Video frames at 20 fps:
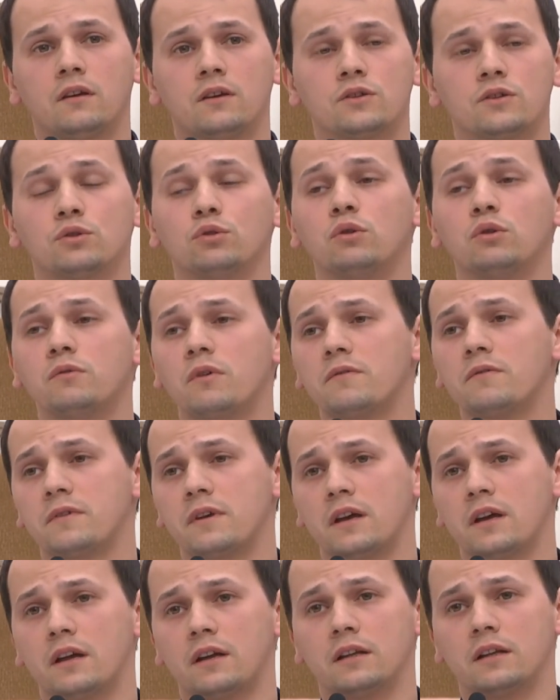Слово
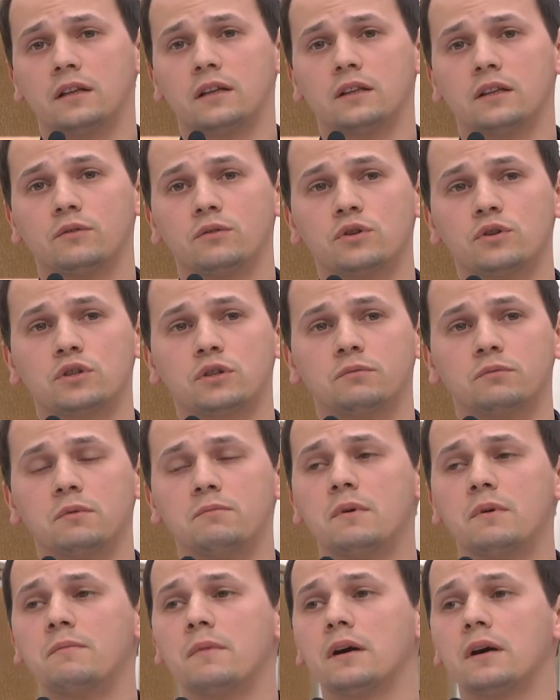веры, для того,
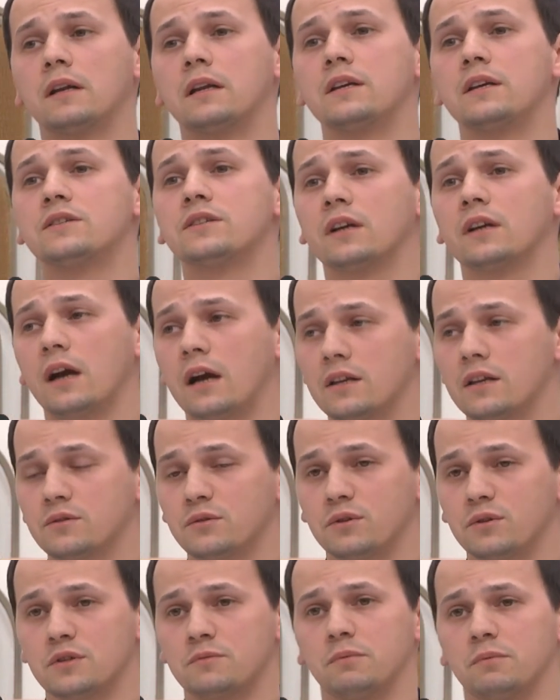чтобы мы могли
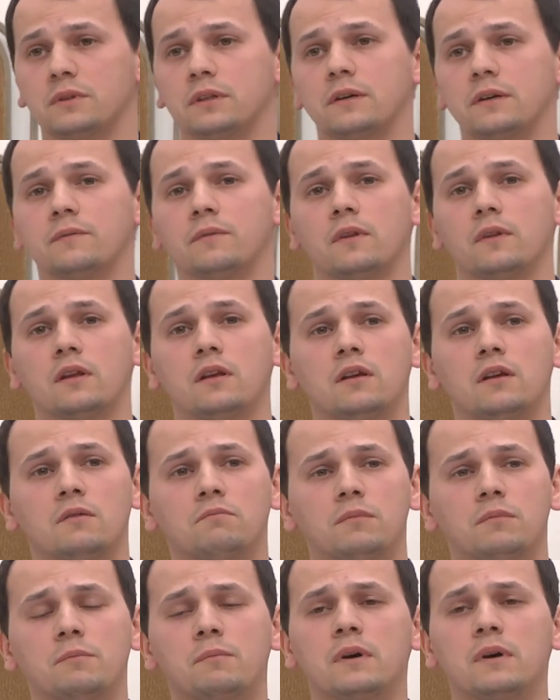искать Господа –
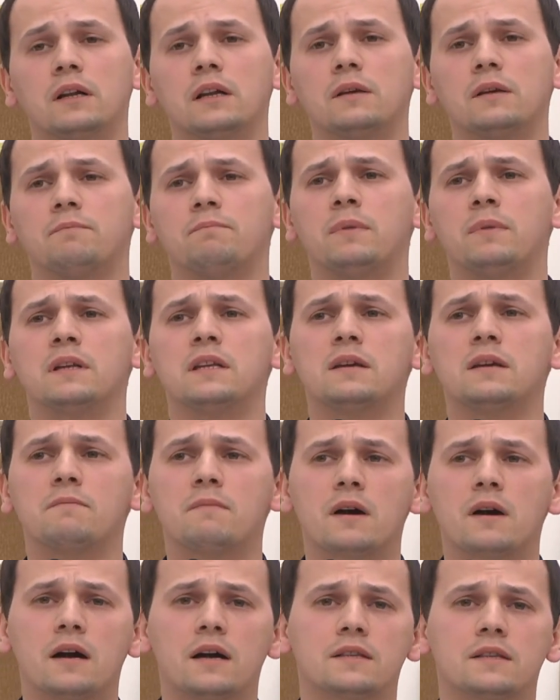мы могли
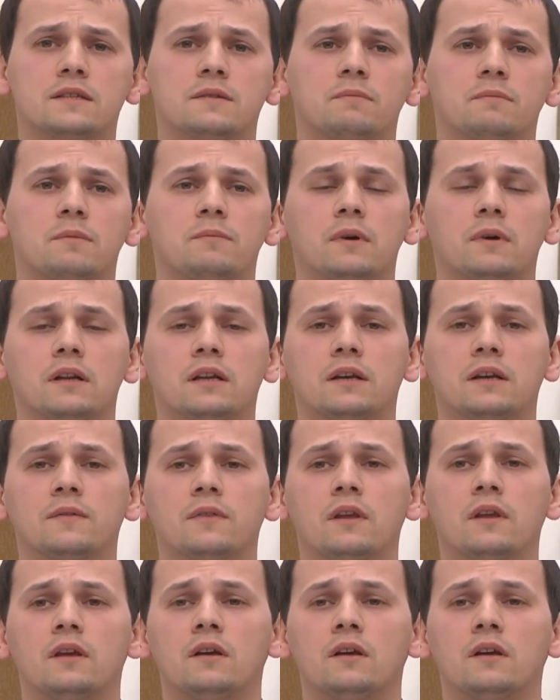понимать, мы могли